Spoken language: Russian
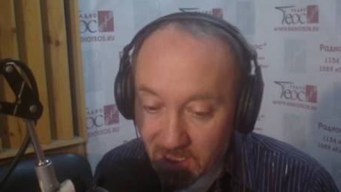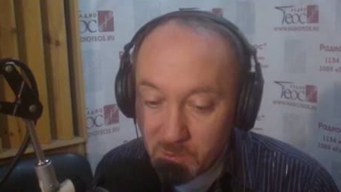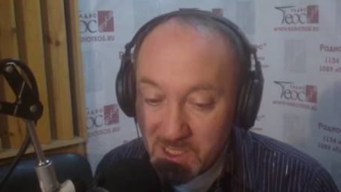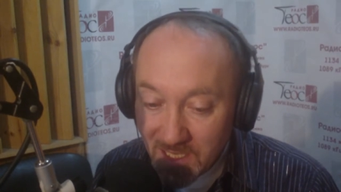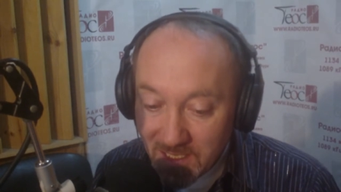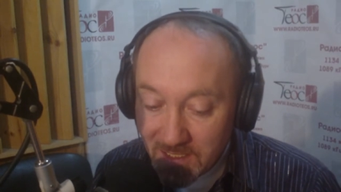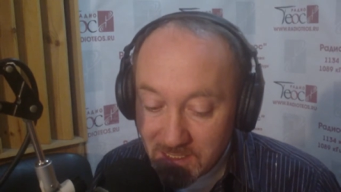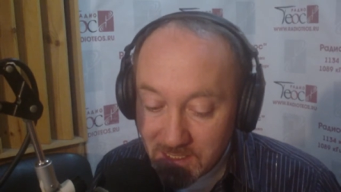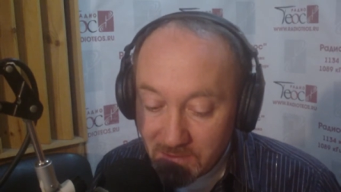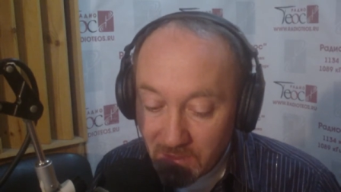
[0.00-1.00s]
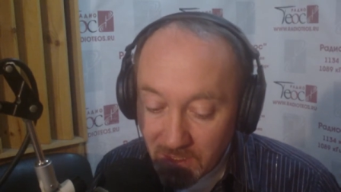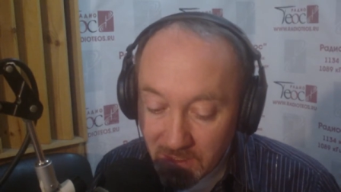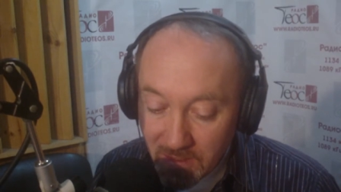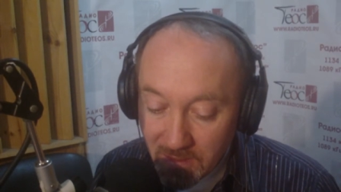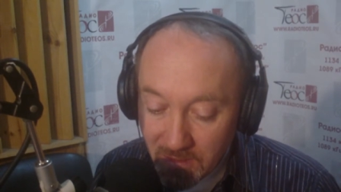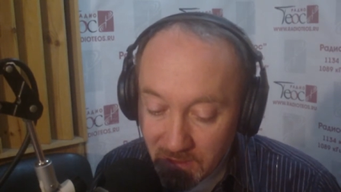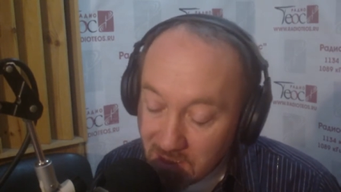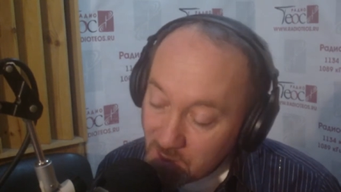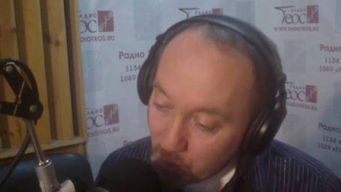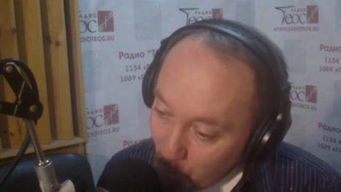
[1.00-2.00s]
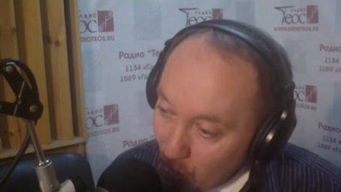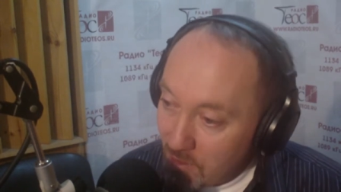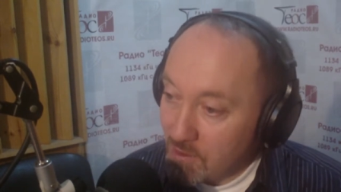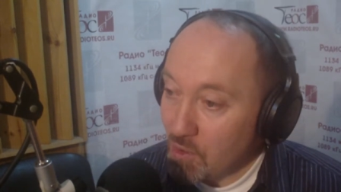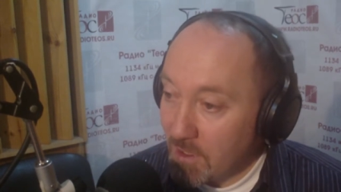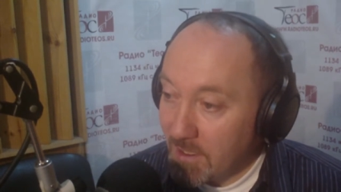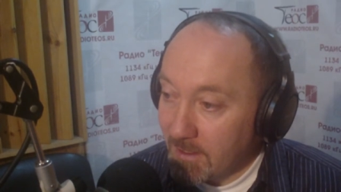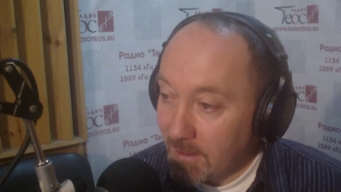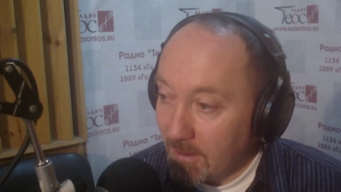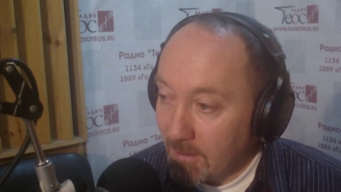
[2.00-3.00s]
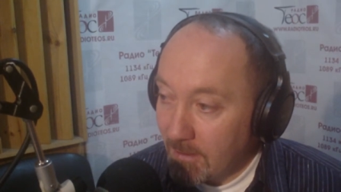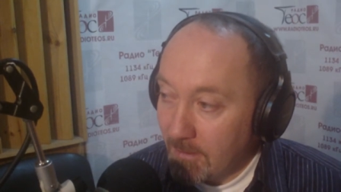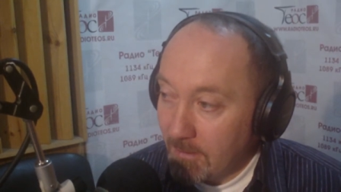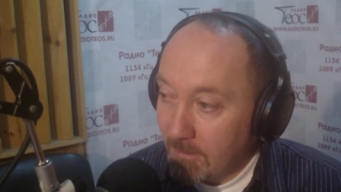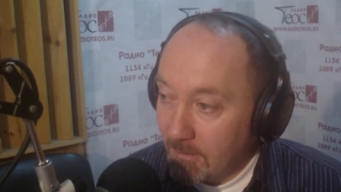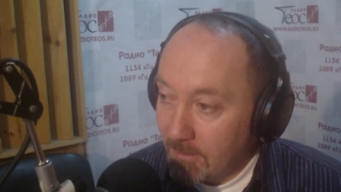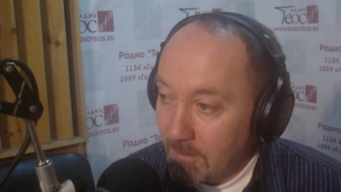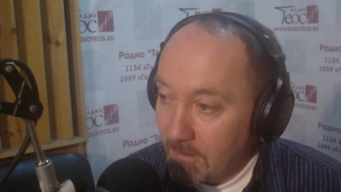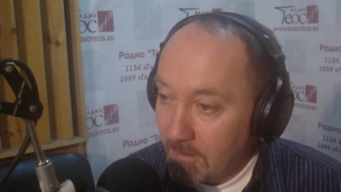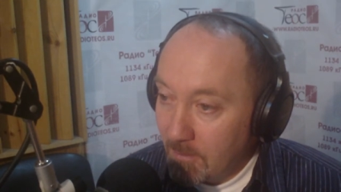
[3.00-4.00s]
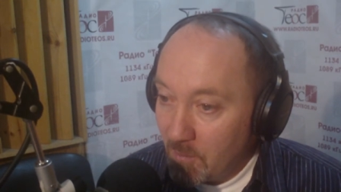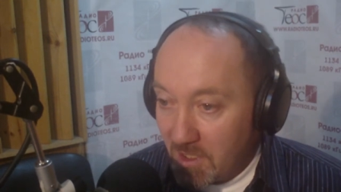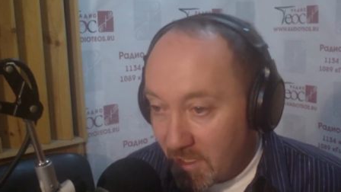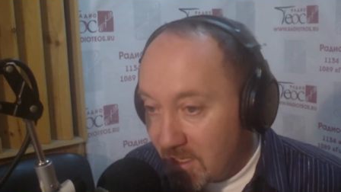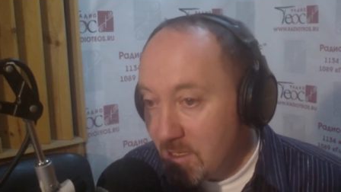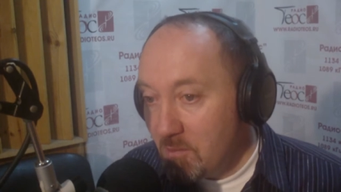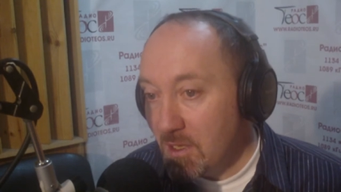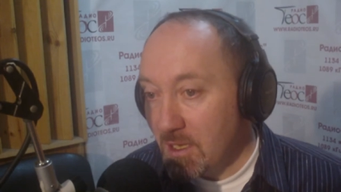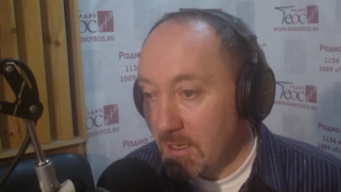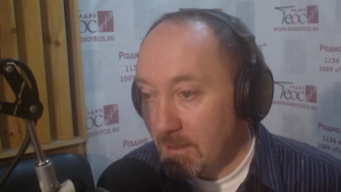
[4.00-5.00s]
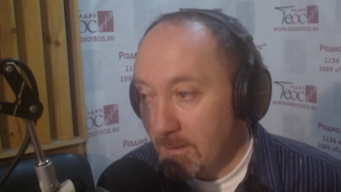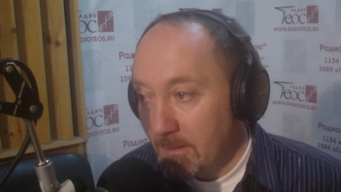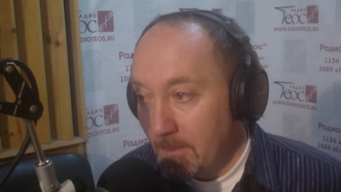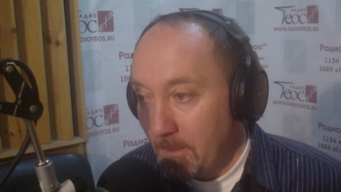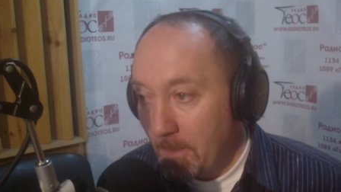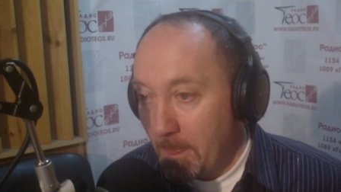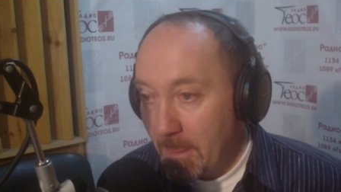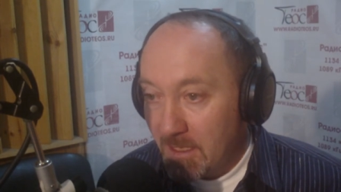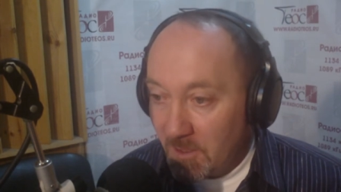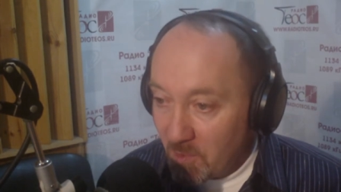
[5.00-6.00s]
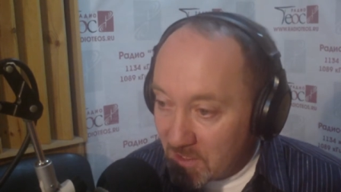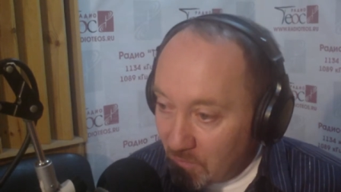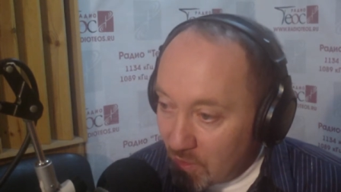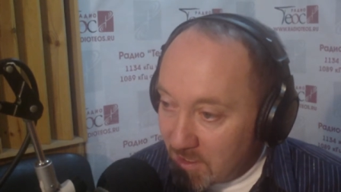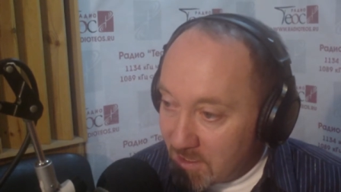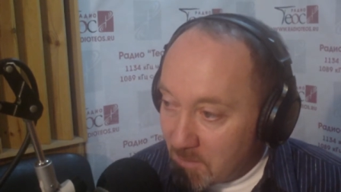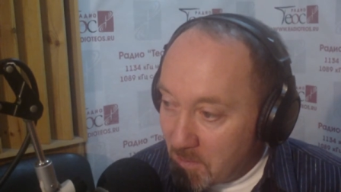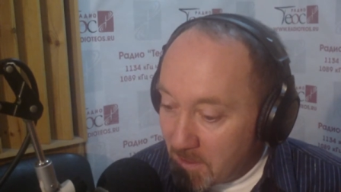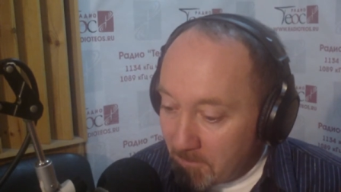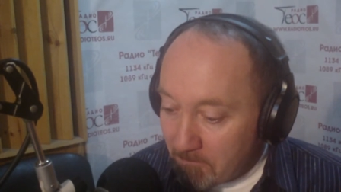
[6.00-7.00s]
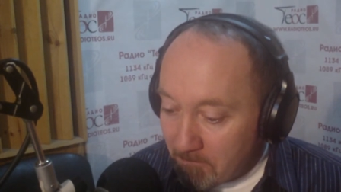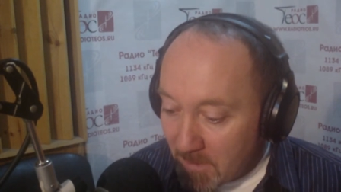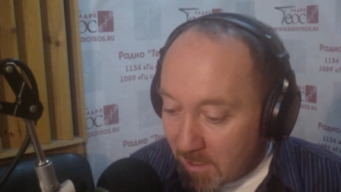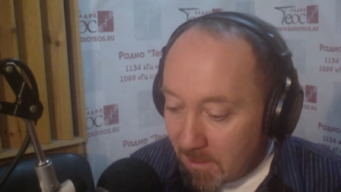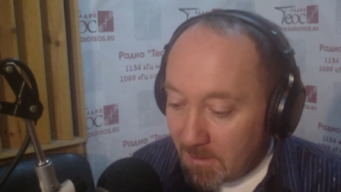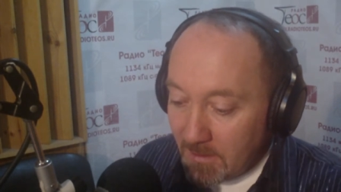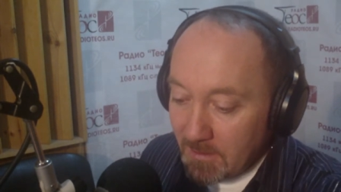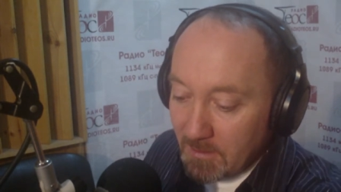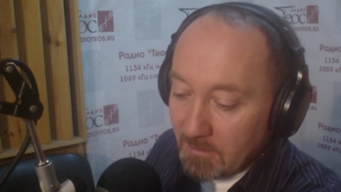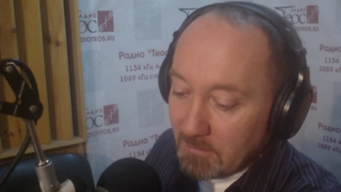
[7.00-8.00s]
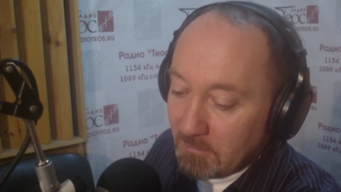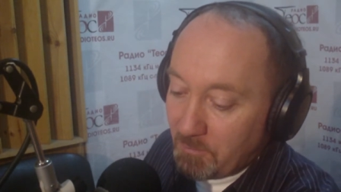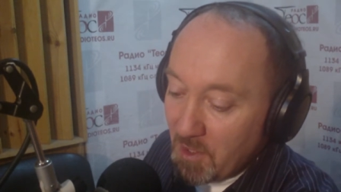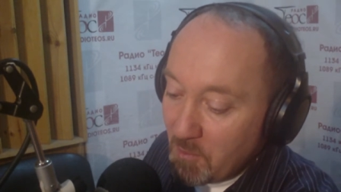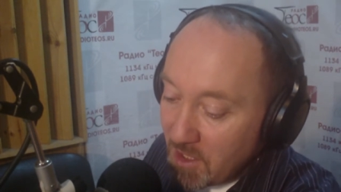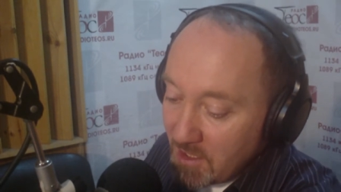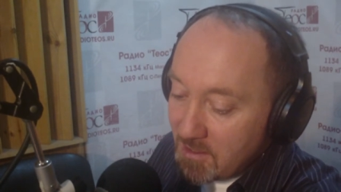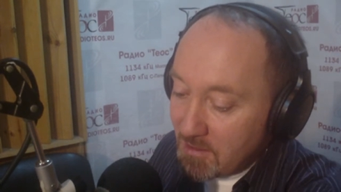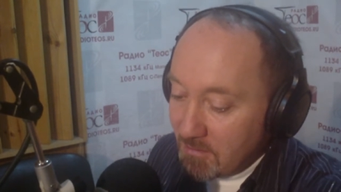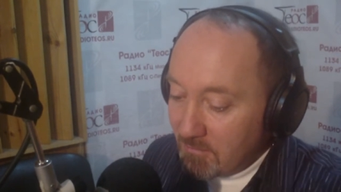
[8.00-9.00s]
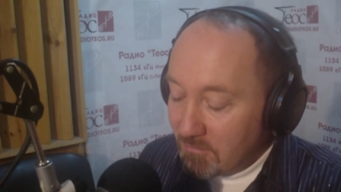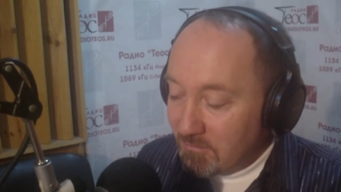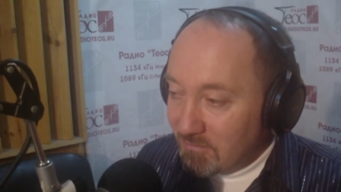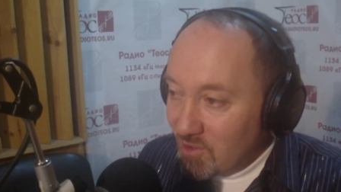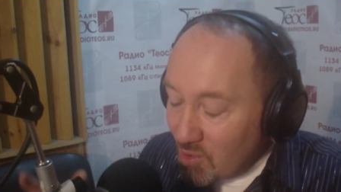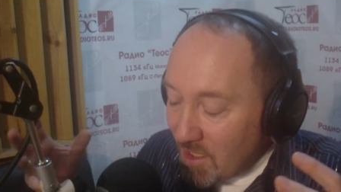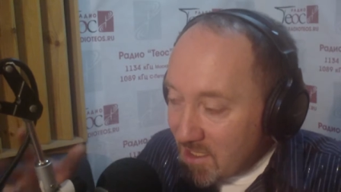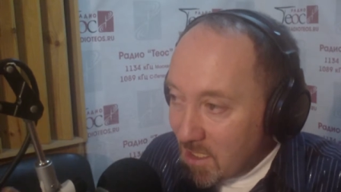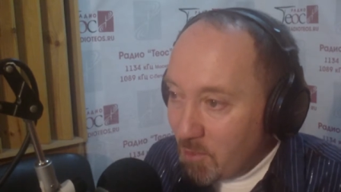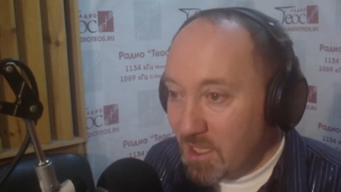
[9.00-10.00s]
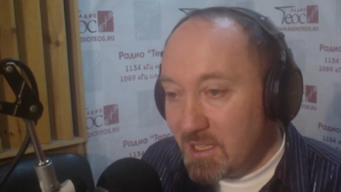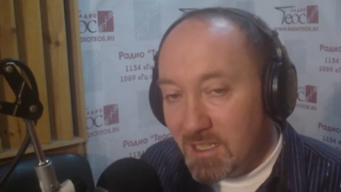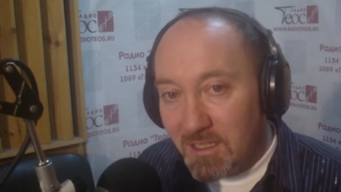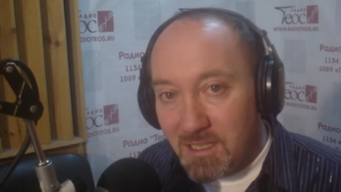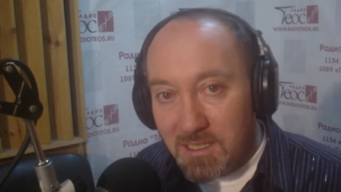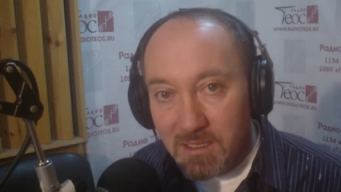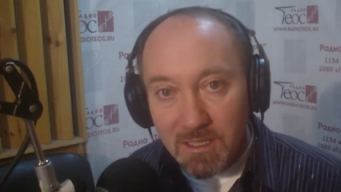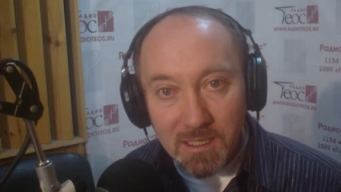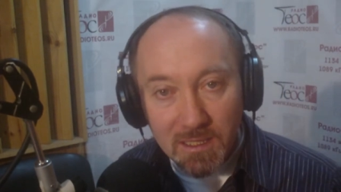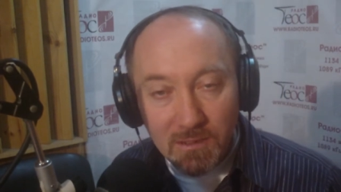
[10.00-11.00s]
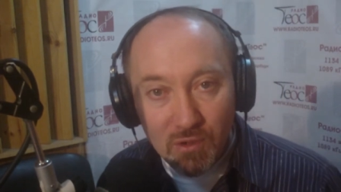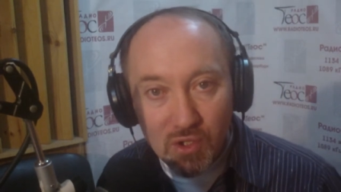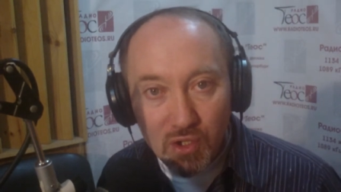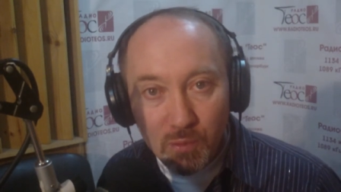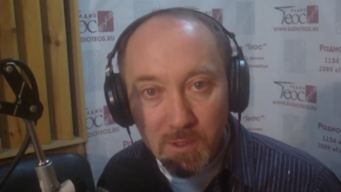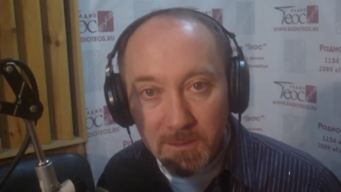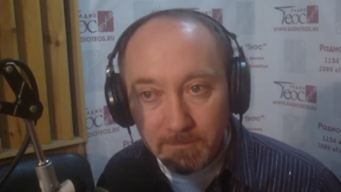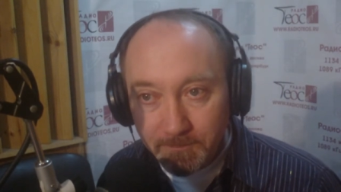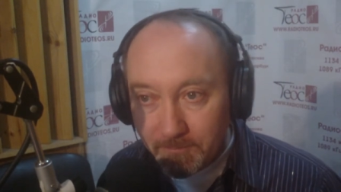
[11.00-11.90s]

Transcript: обстоятельство. Используй это. По крайней мере, это позволит тебе э, применить, ну, хотя бы какие-то силы для того, чтобы